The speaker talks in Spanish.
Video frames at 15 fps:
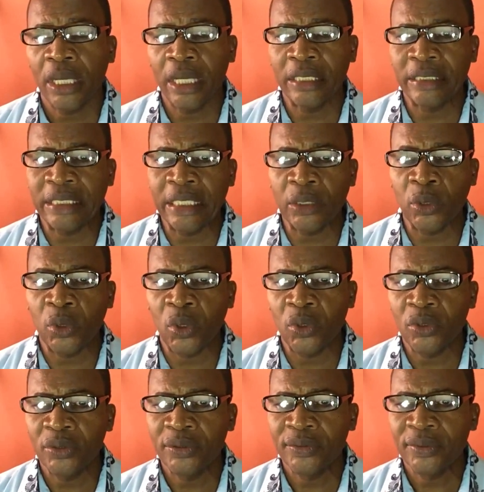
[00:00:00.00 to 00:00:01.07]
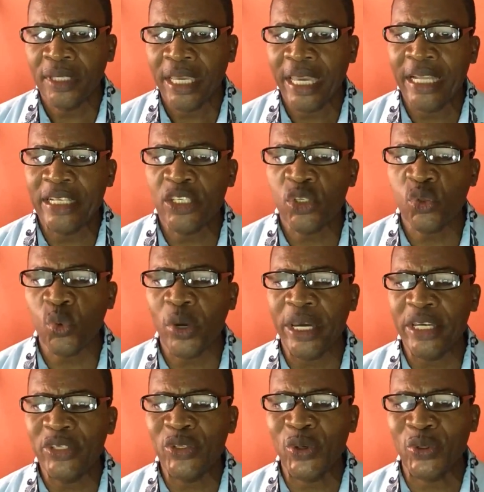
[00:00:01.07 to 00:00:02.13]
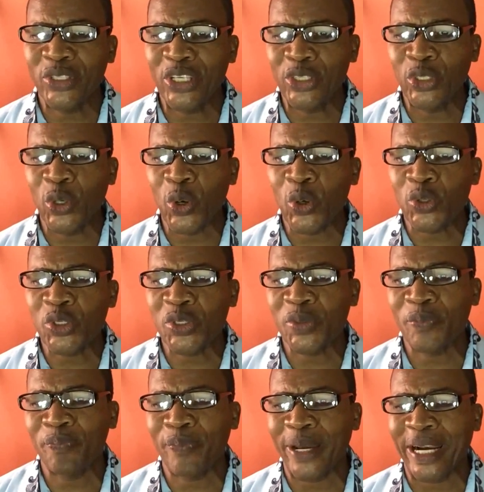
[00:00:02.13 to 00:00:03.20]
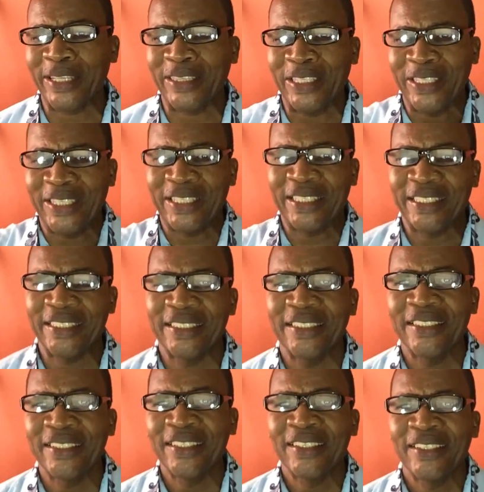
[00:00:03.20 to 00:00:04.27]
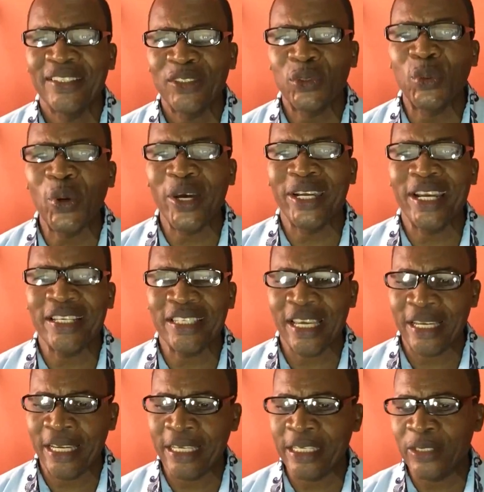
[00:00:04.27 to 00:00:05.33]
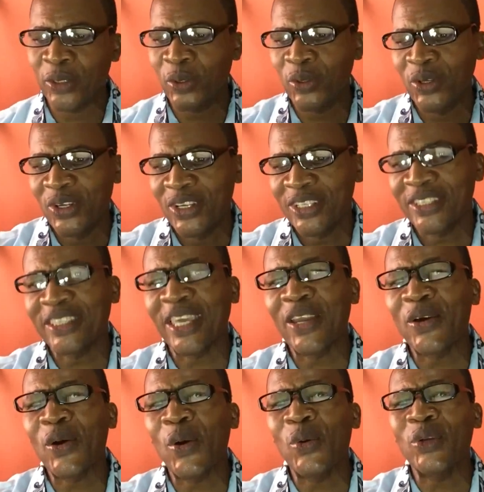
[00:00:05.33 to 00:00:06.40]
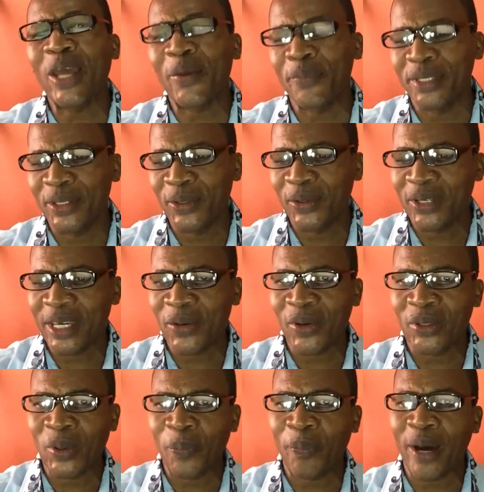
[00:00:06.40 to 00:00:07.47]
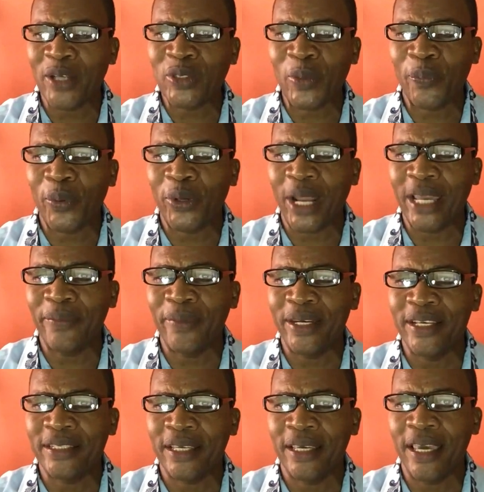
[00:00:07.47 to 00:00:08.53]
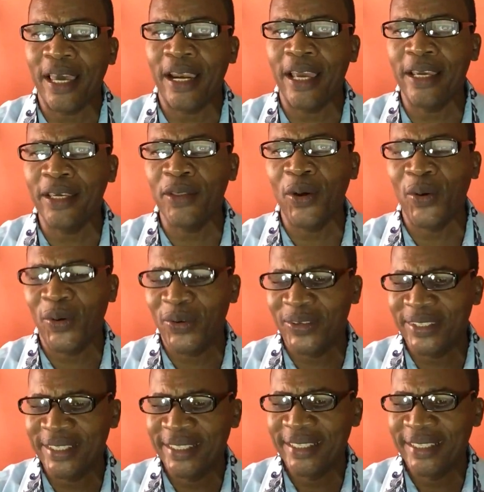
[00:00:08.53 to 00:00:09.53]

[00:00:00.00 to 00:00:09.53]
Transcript: El título, El sueño de Dios para ti. Tú eres elegido. Tengo un amigo que cuando paso por ahí me dice, elegido.